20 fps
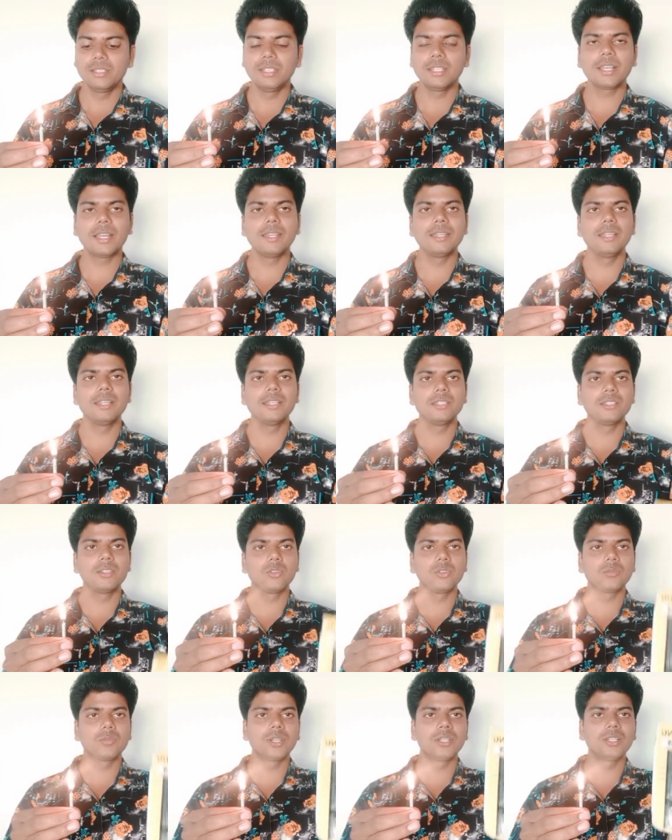इसी कैंडल की
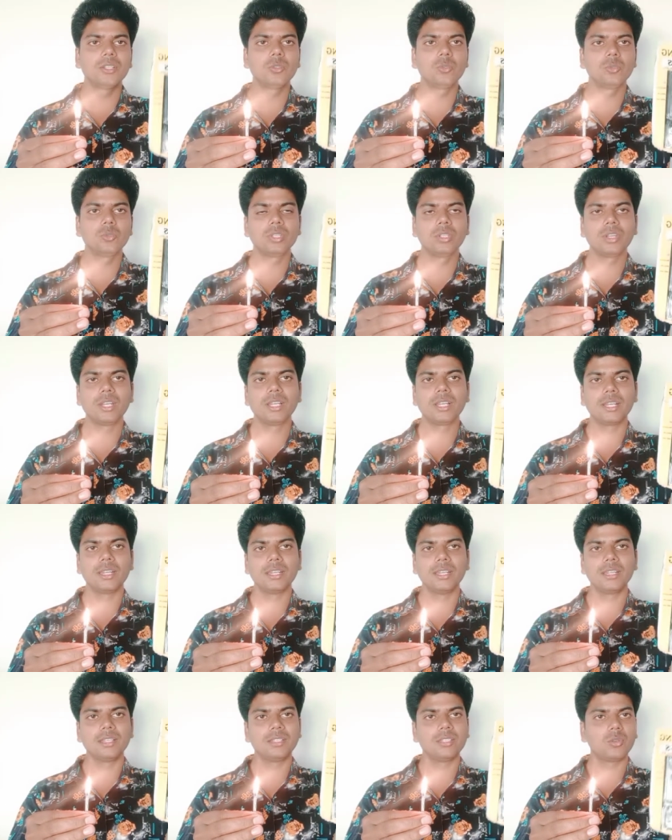ज़रूरत पड़ेगी दूसरी वाली
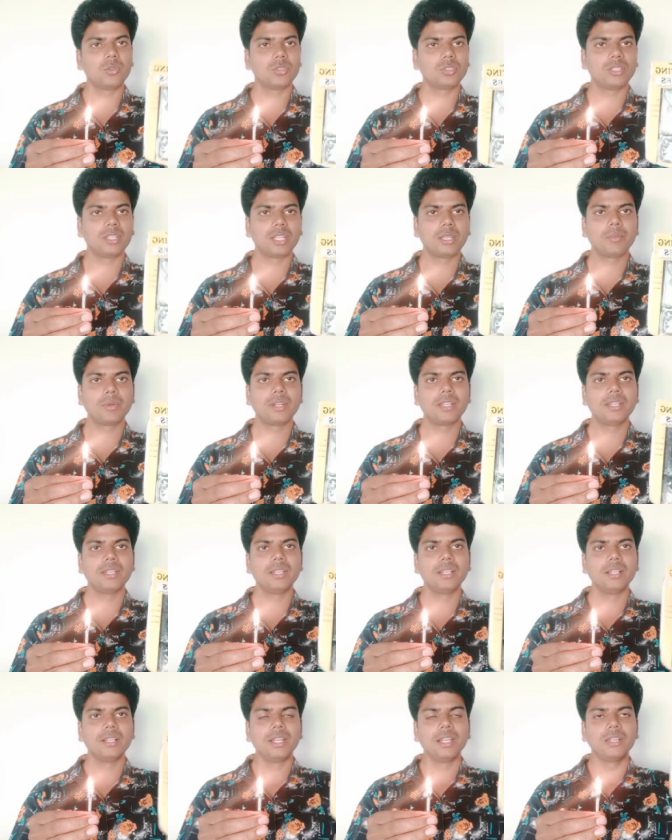कैंडल की ज़रूरत नहीं
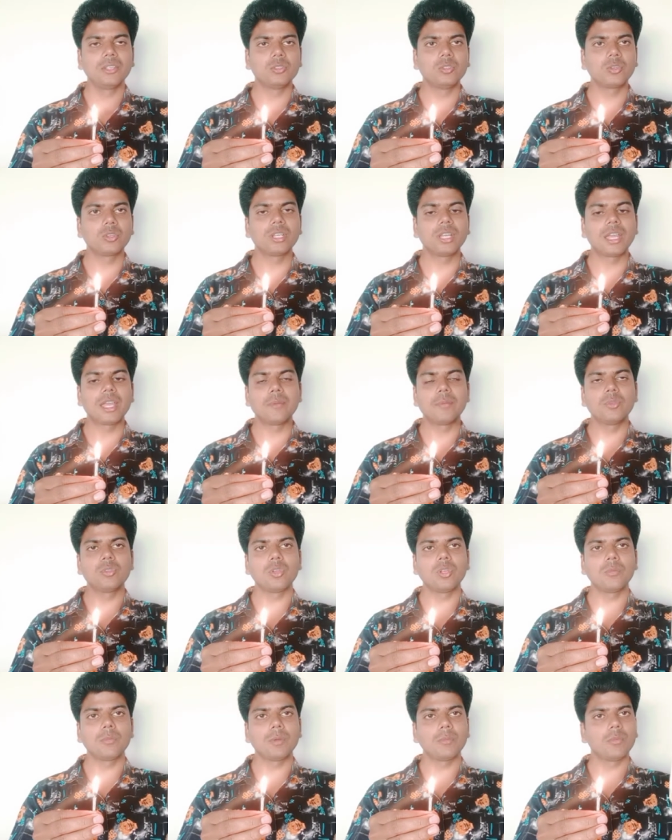पड़ेगी जो कि
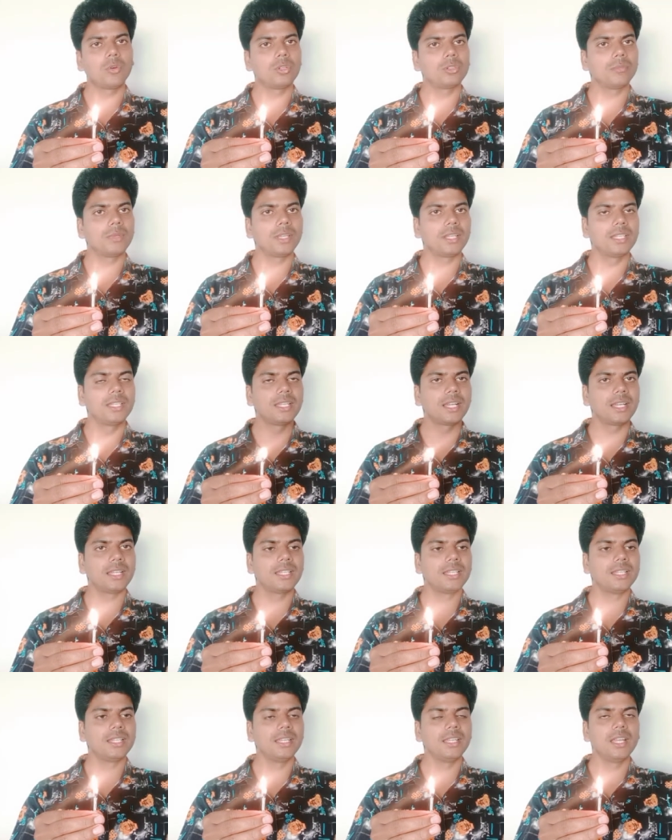अमेजोन पे बहुत महंगी
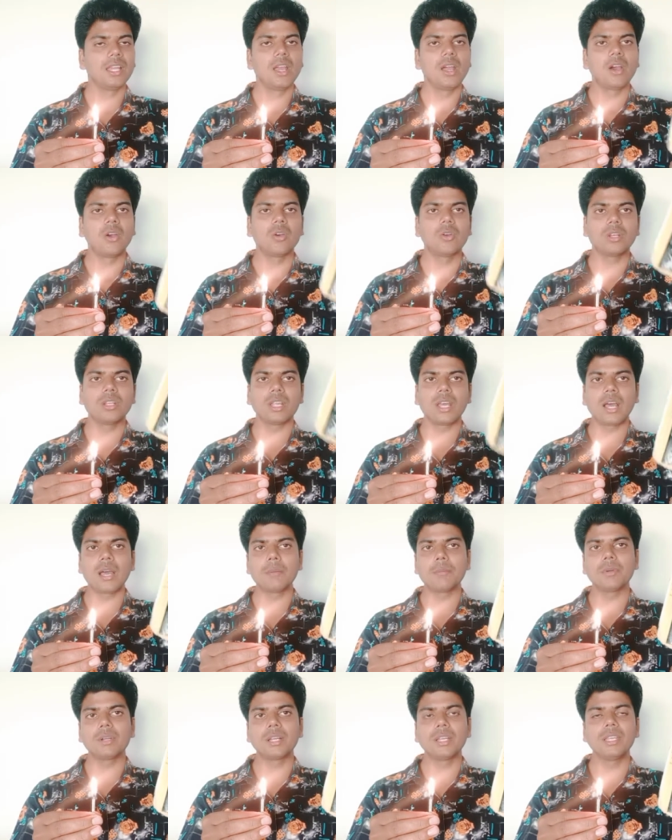दिखाई देगी और
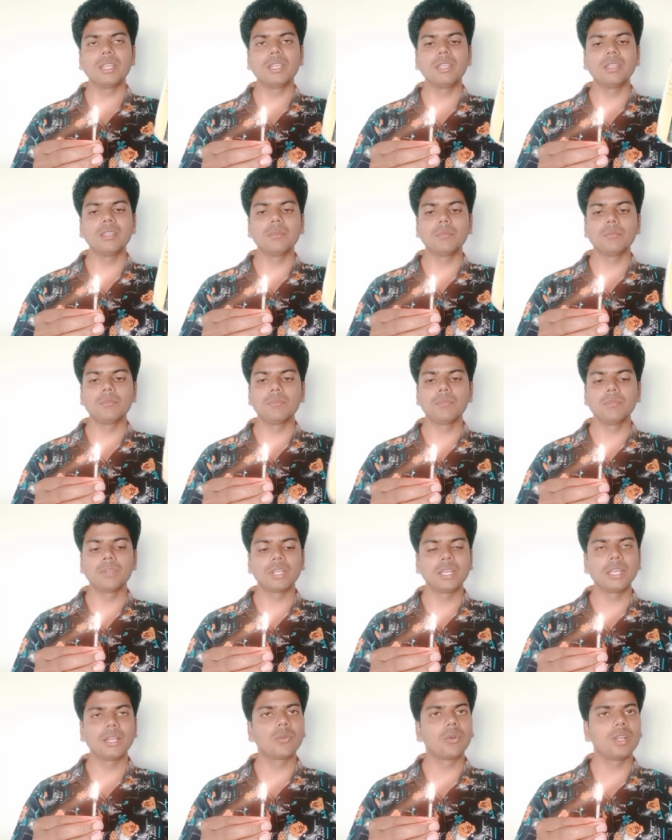आप कहीं
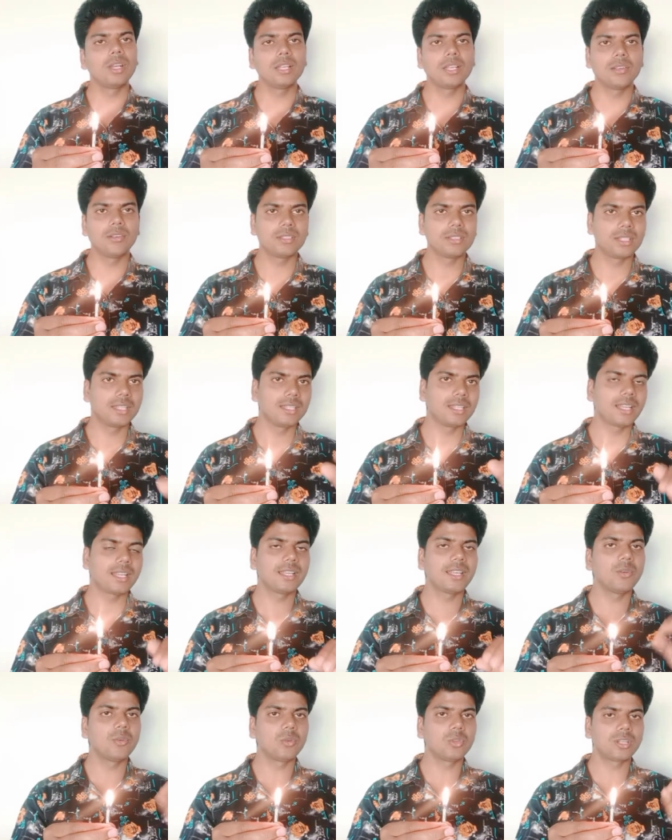केक वाले के वहाँ चले
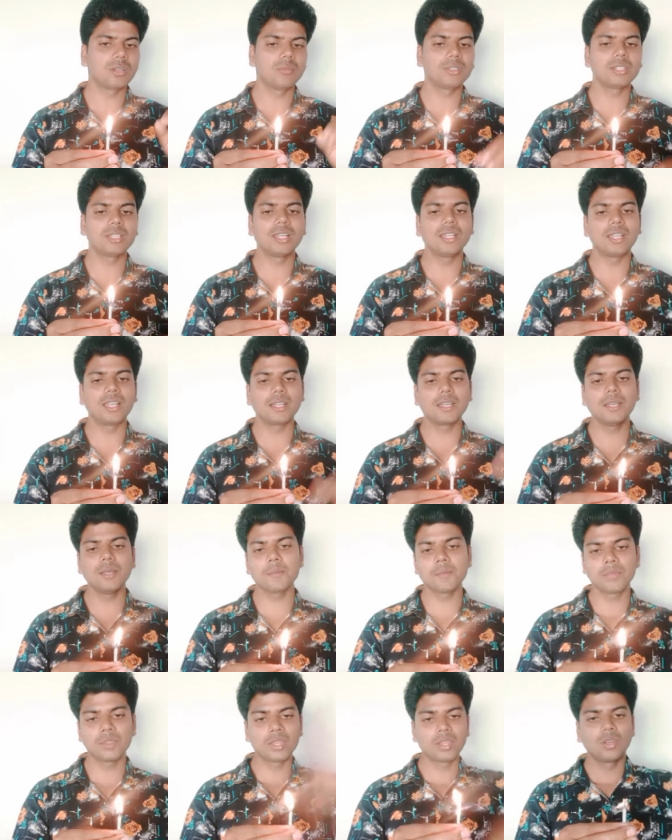जाएंगे या होटल में चले
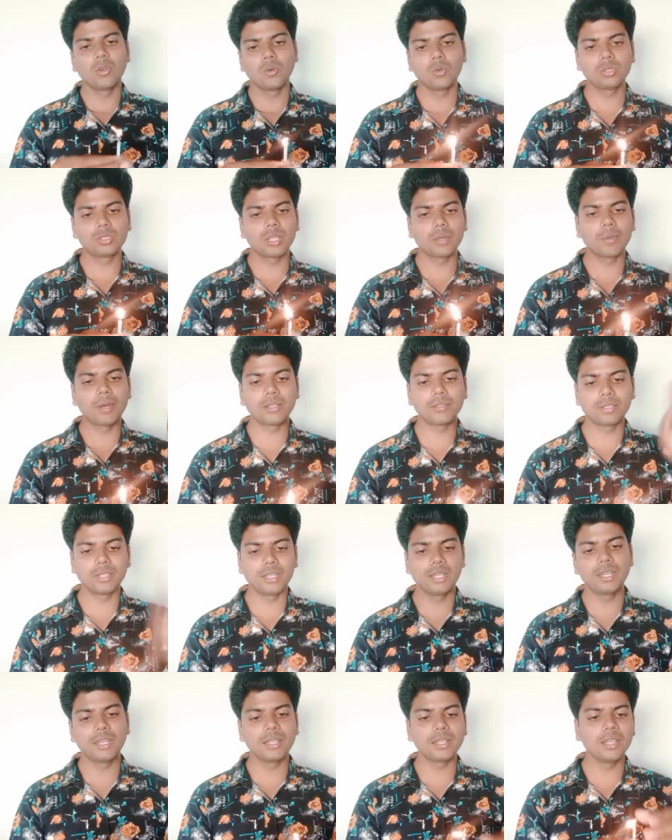जाएंगे उसके
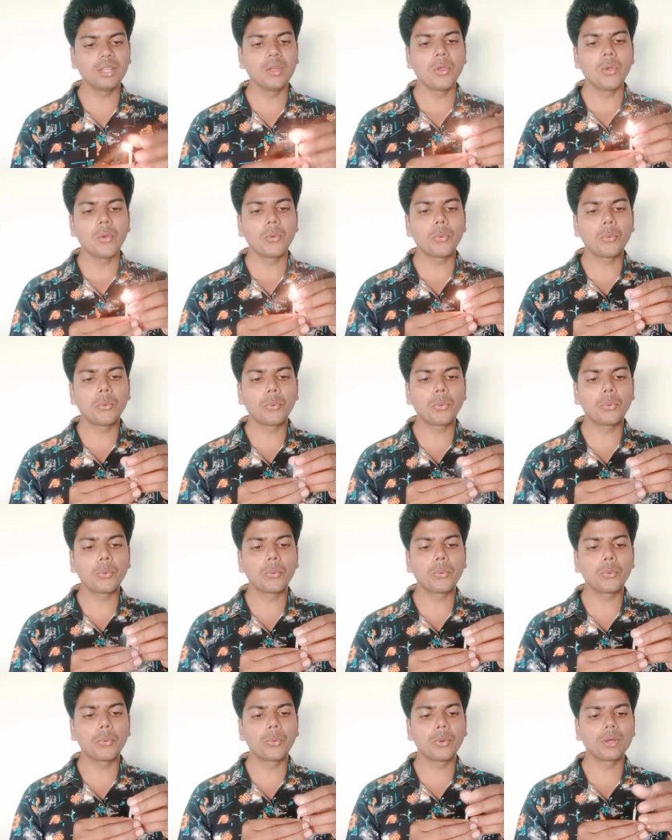पास से ले लेंगे
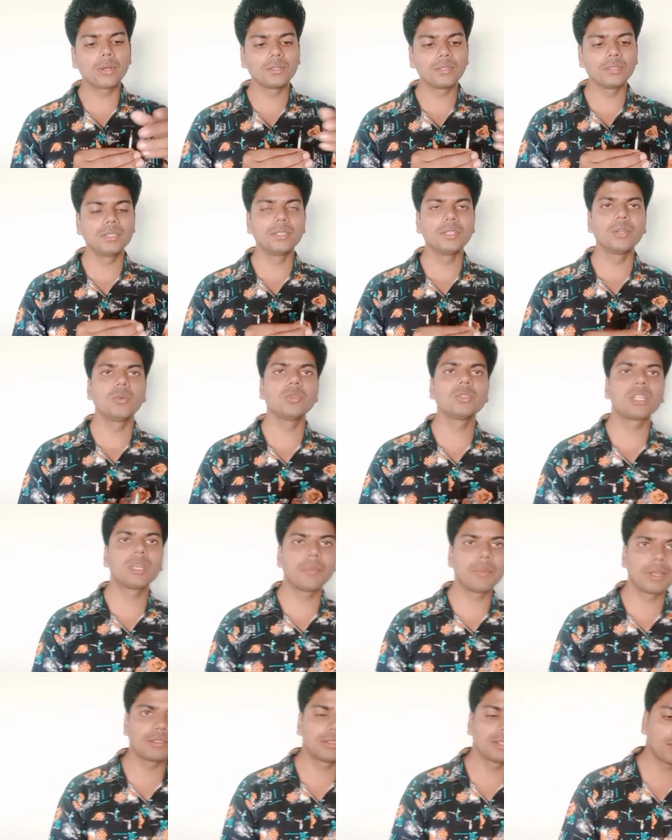
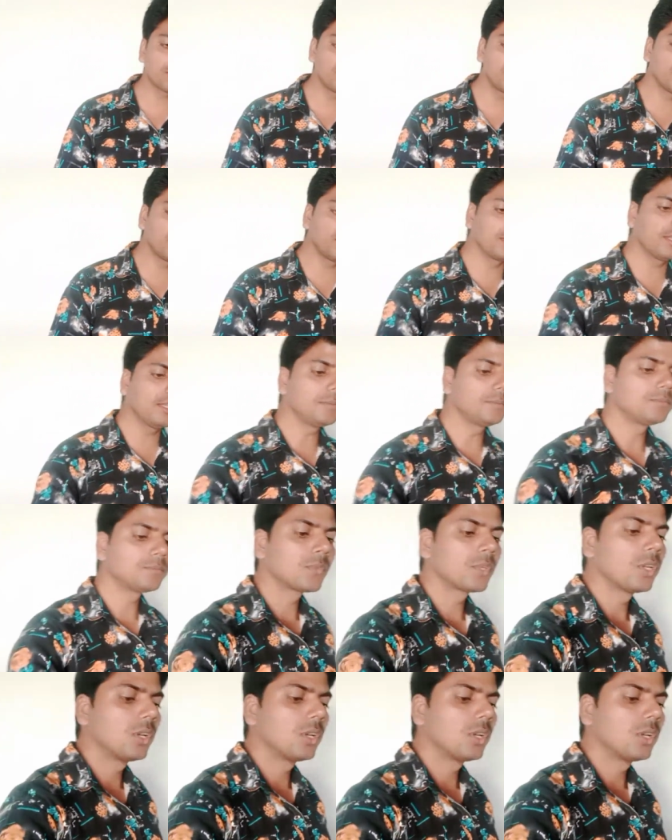उसके पास से आप ले लेंगे